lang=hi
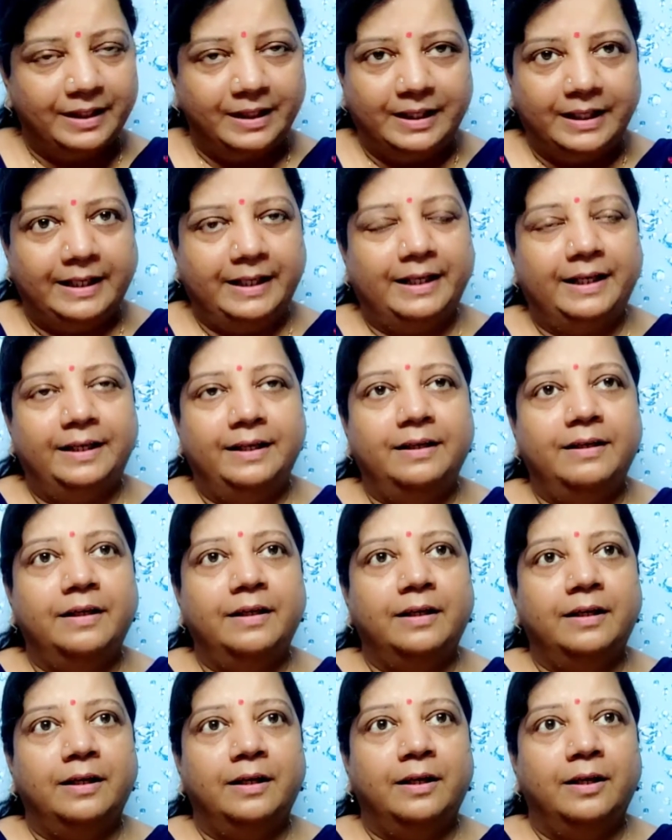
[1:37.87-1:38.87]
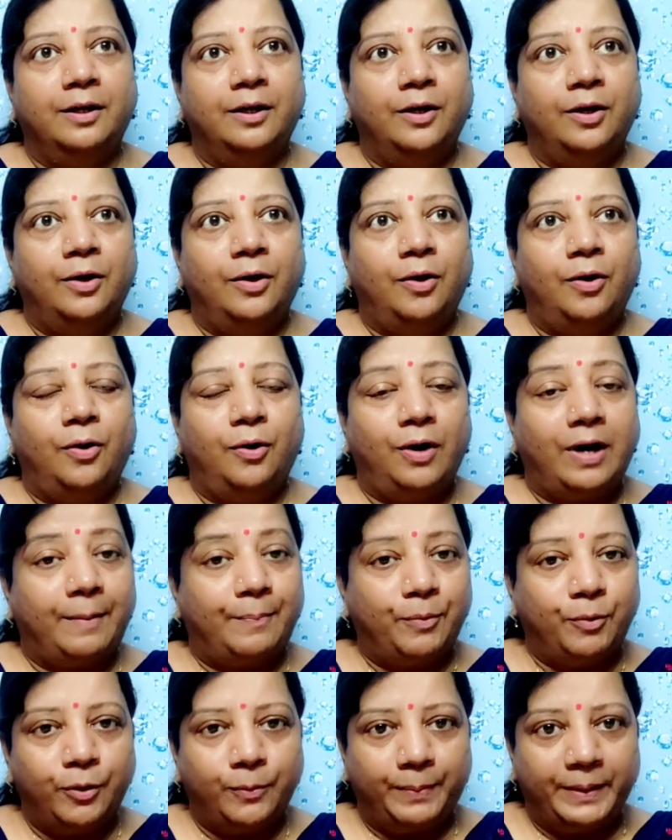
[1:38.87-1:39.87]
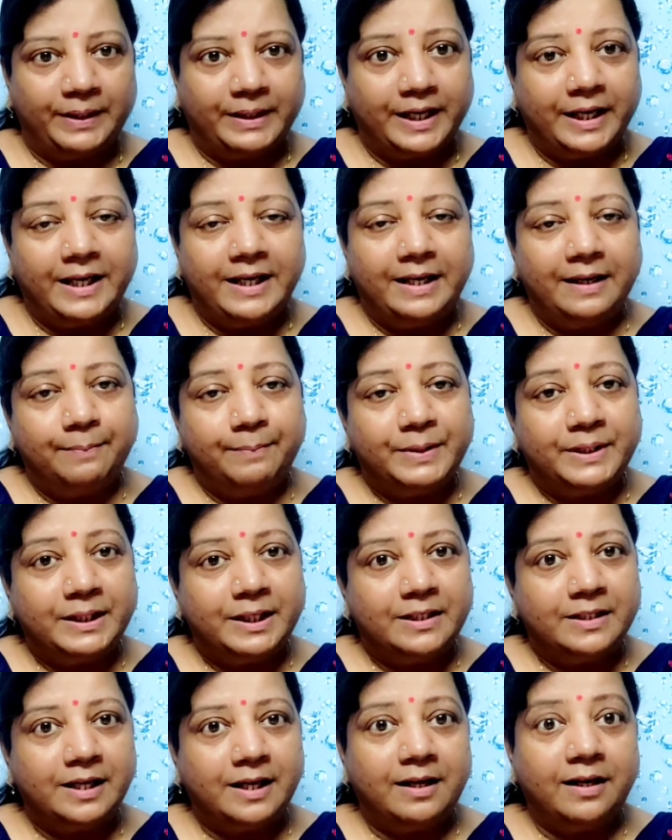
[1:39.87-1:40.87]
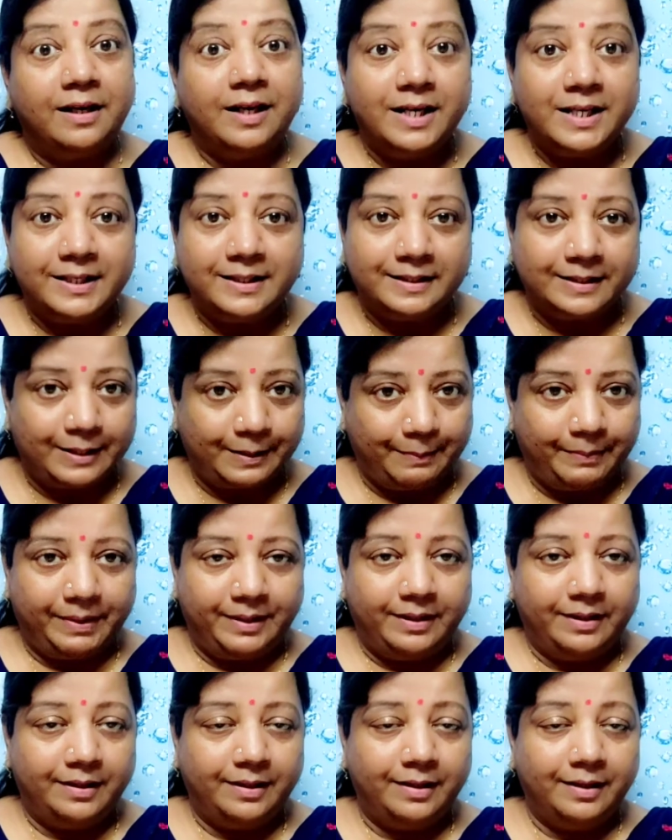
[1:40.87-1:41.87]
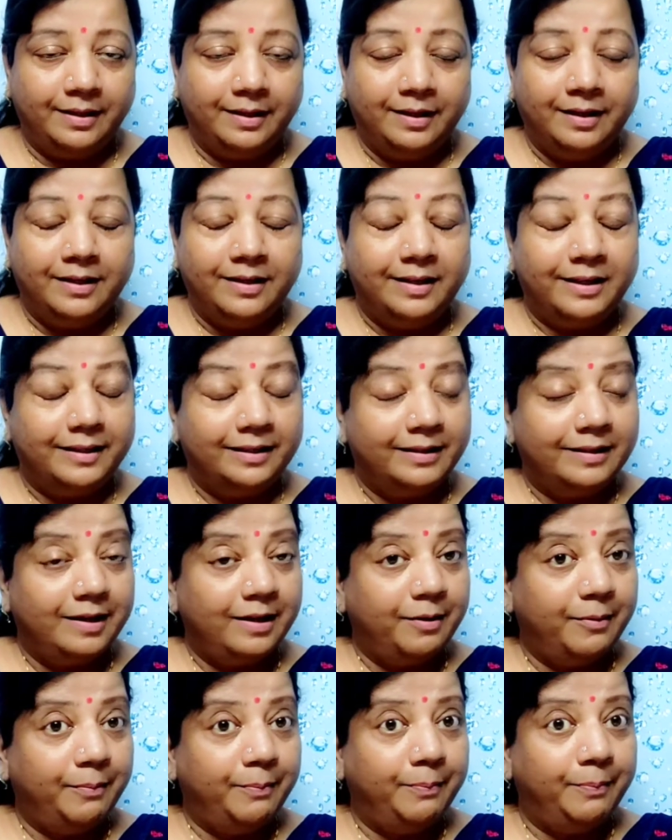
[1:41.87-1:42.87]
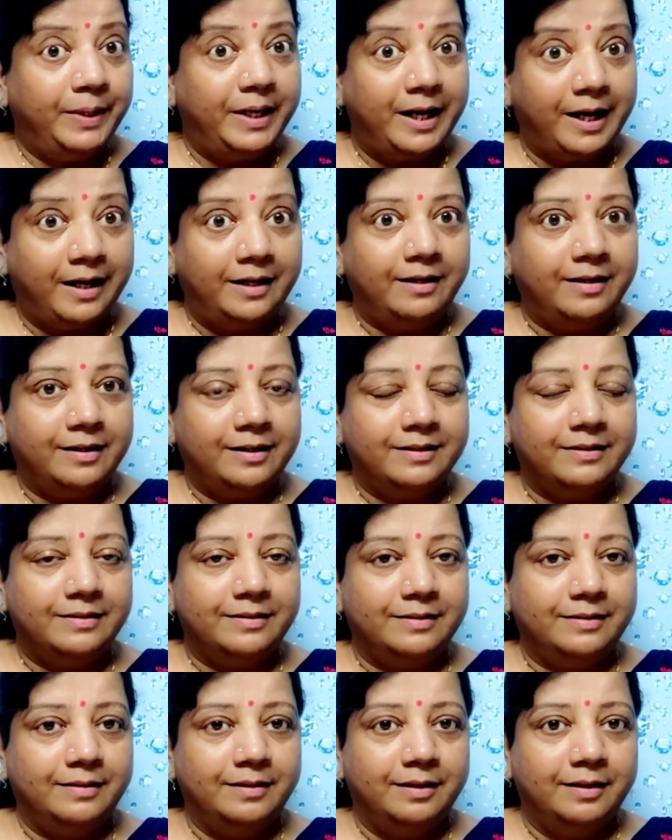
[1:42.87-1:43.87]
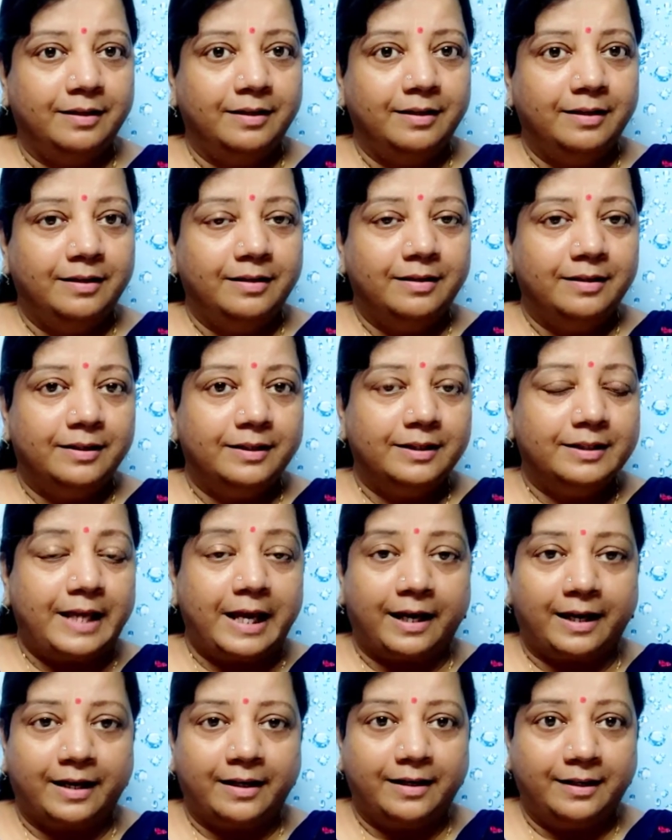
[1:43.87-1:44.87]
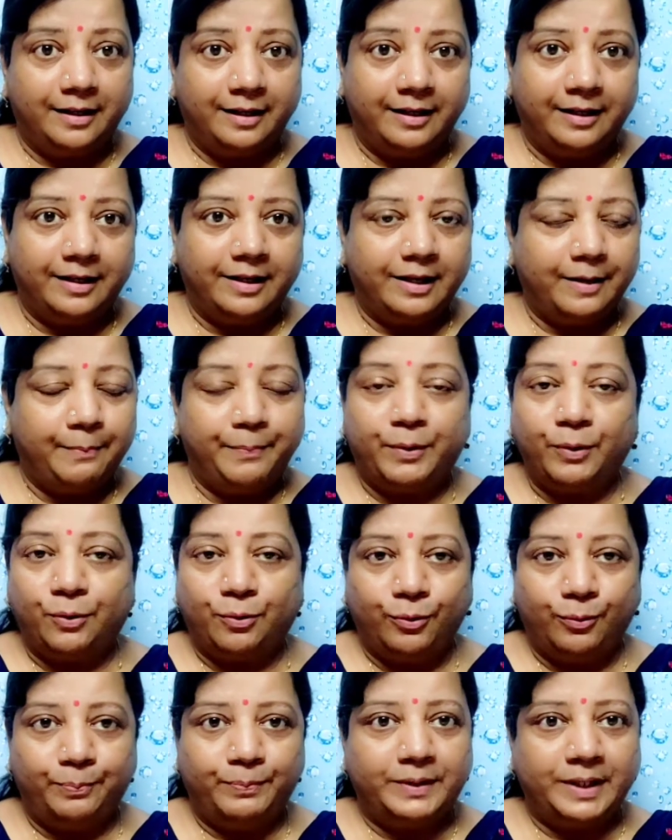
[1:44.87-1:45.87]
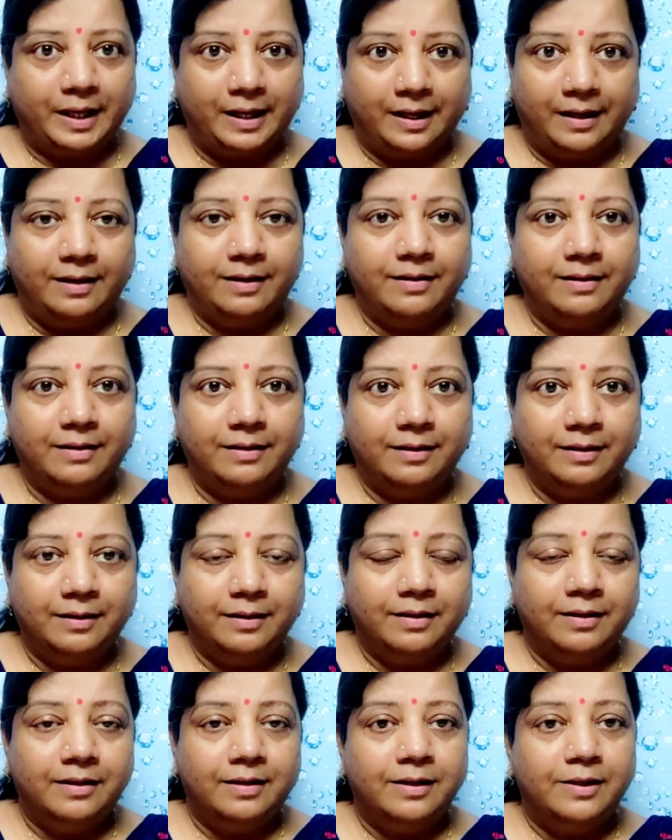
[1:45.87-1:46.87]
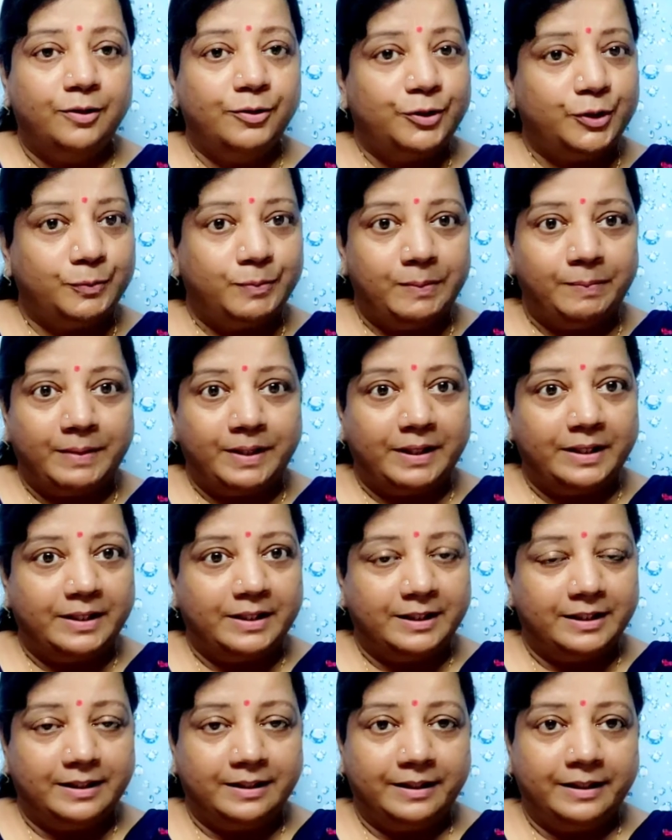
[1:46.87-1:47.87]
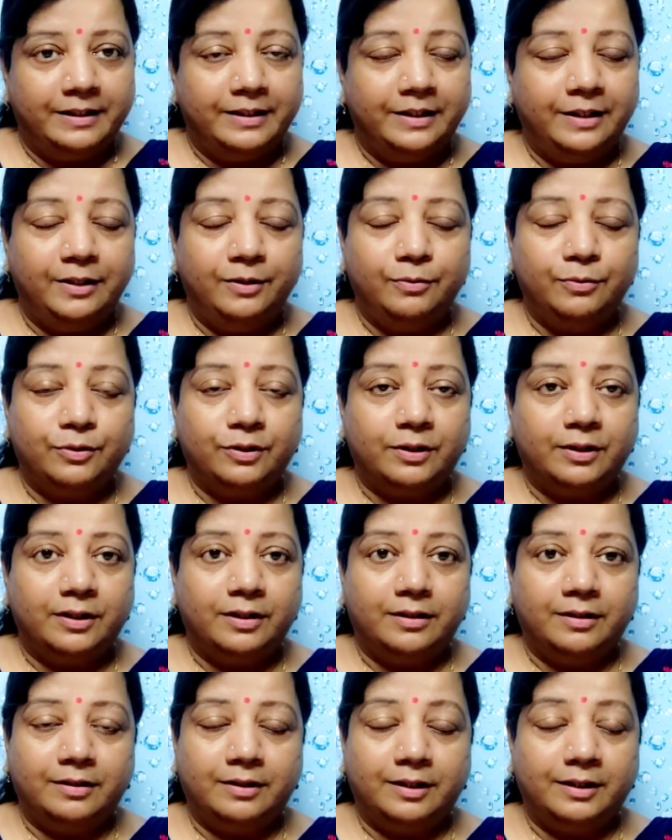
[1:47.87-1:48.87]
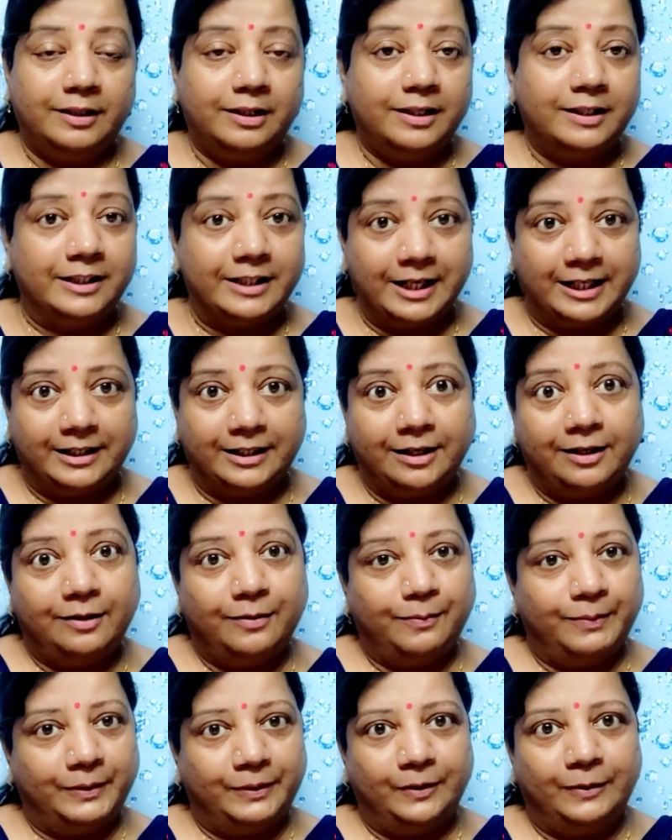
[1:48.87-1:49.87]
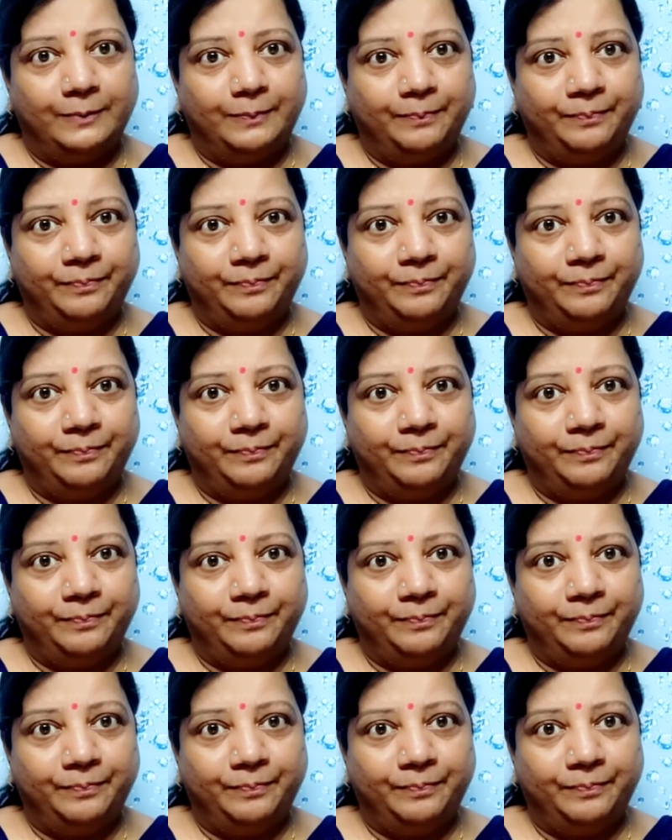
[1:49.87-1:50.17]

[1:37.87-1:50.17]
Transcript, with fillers: गए और आप लोगों को पता ही है पिछले साल इस समय कितना भयानक सेकंड लहर का प्रकोप था जो बीमारी चल रही थी उसके कितना ज़्यादा मतलब